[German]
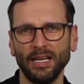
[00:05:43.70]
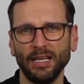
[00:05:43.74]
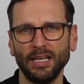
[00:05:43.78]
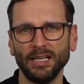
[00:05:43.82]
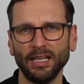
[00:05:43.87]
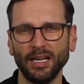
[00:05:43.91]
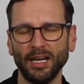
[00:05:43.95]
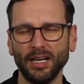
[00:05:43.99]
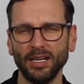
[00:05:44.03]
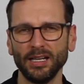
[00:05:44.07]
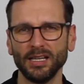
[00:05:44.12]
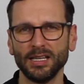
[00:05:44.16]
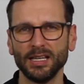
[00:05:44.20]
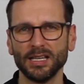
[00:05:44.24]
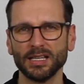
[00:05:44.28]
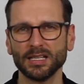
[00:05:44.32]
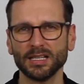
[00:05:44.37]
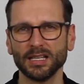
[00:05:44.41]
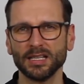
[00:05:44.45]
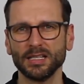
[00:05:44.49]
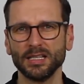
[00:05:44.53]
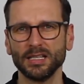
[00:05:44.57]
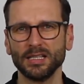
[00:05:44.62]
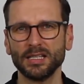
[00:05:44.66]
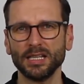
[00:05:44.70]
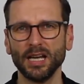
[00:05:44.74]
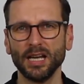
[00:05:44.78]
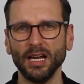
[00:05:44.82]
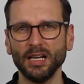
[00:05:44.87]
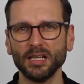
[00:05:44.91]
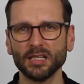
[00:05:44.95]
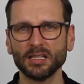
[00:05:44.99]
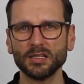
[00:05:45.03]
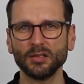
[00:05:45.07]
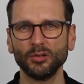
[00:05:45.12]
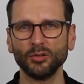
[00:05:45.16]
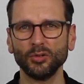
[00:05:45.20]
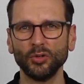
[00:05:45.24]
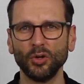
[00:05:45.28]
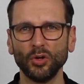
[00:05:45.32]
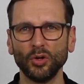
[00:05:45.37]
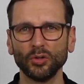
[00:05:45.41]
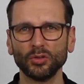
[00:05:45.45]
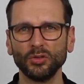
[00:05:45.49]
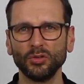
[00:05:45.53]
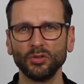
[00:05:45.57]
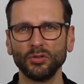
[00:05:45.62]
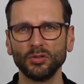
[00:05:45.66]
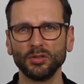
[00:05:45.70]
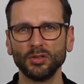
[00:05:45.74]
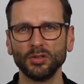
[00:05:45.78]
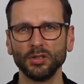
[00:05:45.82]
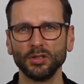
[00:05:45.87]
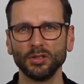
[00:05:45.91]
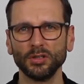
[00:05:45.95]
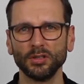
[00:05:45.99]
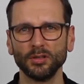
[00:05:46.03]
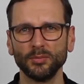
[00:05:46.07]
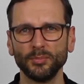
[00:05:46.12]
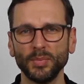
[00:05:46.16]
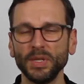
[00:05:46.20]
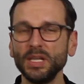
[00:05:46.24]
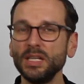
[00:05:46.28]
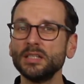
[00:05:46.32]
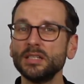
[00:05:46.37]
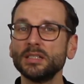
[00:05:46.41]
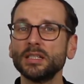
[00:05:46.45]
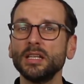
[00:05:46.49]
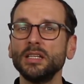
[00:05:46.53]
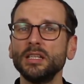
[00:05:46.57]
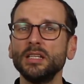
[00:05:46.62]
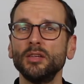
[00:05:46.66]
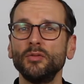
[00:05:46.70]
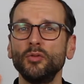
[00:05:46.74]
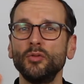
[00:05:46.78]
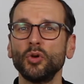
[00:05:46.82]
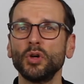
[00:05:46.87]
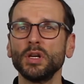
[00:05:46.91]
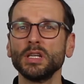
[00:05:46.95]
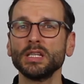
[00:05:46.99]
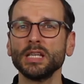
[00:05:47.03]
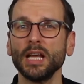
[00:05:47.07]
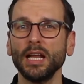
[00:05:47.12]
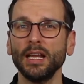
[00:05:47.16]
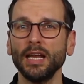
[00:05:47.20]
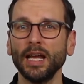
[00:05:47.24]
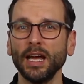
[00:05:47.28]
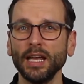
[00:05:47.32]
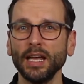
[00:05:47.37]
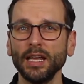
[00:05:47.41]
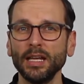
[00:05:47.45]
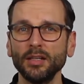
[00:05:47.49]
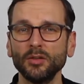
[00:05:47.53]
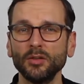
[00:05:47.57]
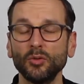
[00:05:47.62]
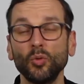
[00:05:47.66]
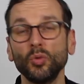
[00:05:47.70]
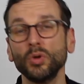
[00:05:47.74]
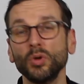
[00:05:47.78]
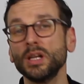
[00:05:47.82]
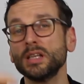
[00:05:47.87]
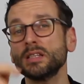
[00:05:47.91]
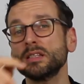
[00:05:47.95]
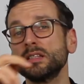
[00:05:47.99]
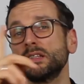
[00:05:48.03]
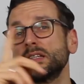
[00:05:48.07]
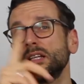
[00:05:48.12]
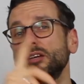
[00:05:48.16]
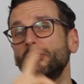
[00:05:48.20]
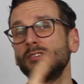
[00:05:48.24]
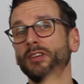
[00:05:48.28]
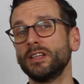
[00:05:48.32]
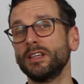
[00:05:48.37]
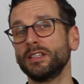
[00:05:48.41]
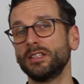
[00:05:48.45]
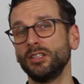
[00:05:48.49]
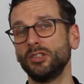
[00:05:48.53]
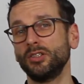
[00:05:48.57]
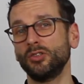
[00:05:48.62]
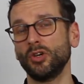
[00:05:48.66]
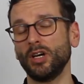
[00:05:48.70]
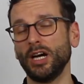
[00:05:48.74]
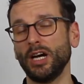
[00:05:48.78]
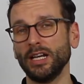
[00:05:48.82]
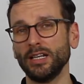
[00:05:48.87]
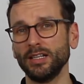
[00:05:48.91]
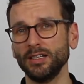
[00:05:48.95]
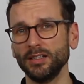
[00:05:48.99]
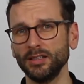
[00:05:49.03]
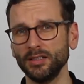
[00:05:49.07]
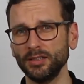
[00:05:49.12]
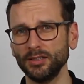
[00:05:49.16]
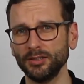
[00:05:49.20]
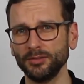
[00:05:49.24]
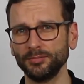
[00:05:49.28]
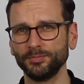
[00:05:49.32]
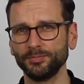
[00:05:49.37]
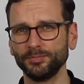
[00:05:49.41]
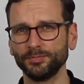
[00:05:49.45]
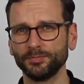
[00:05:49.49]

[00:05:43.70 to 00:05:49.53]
ja, ist das jetzt hier alles so in Ordnung? Bin ich denn hier wirklich allein oder sind da vielleicht nicht noch andere?